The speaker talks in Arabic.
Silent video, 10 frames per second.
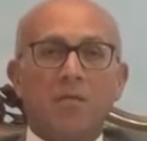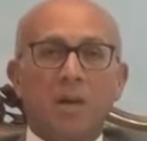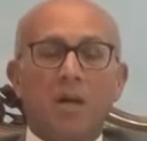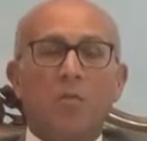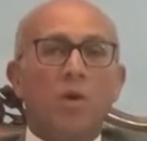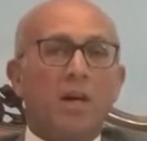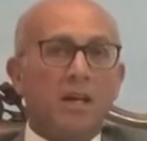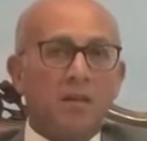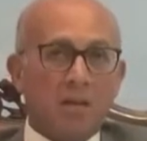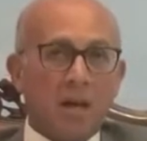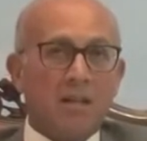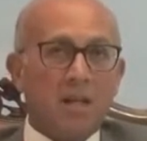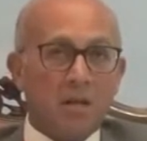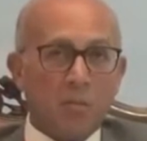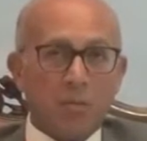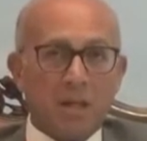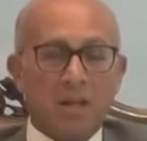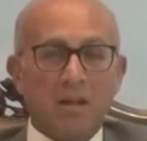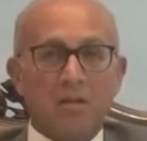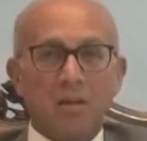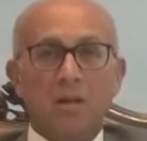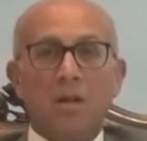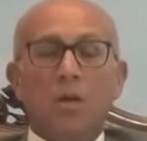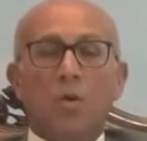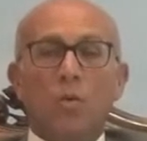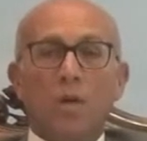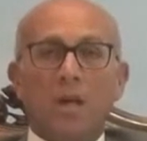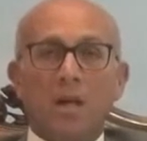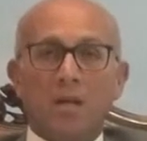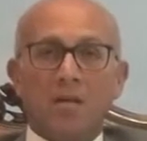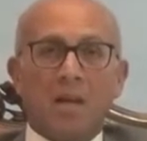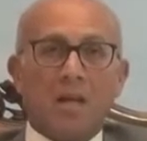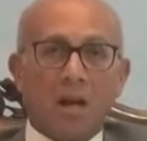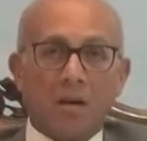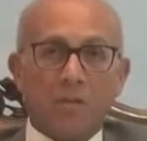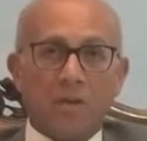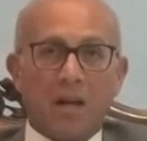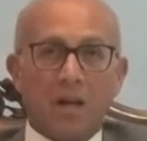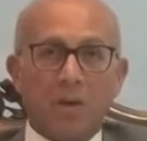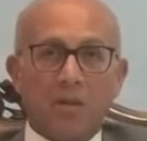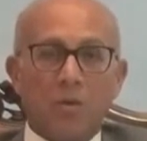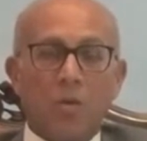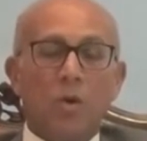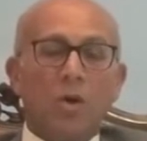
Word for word: نفهمه قد ايه ممكن ينزل وازاي يحافظ على وزنه